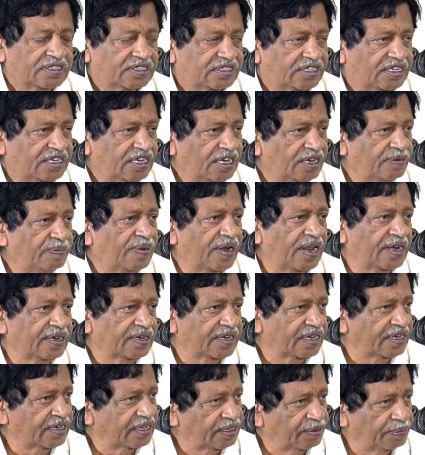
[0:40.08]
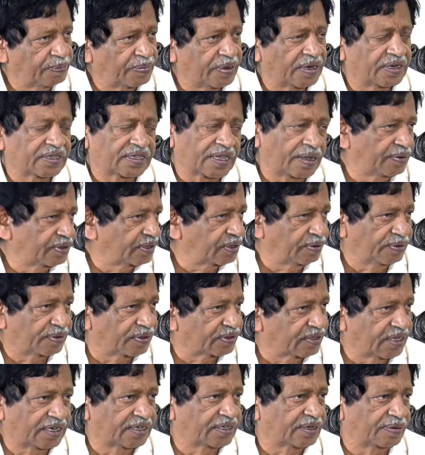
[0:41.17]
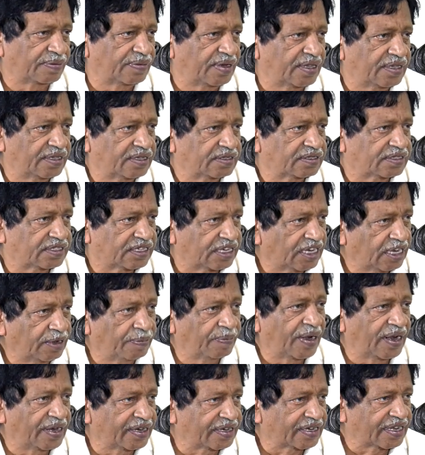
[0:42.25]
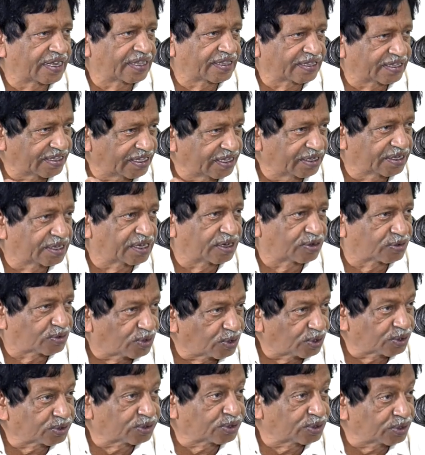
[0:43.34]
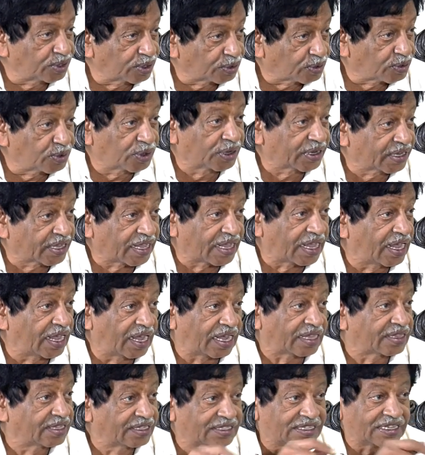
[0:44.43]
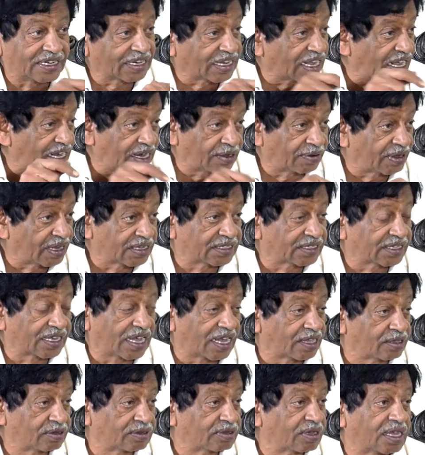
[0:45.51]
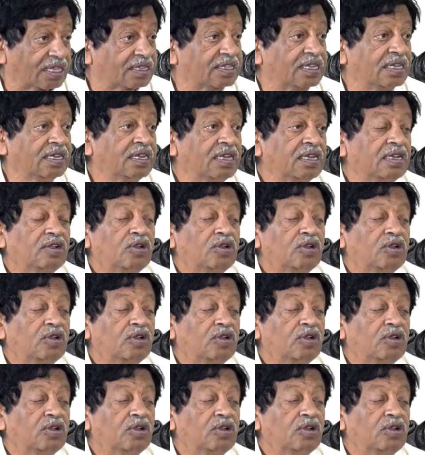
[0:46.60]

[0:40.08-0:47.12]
స్టీల్ ప్లాంట్ అనేది పెడతామంటే వద్దనటం లేదు స్టీల్ ప్లాంట్ కాదు కదా ఇక్కడ కోరుతున్న కోరిక అది చిరకాల వాంచి కాదు అది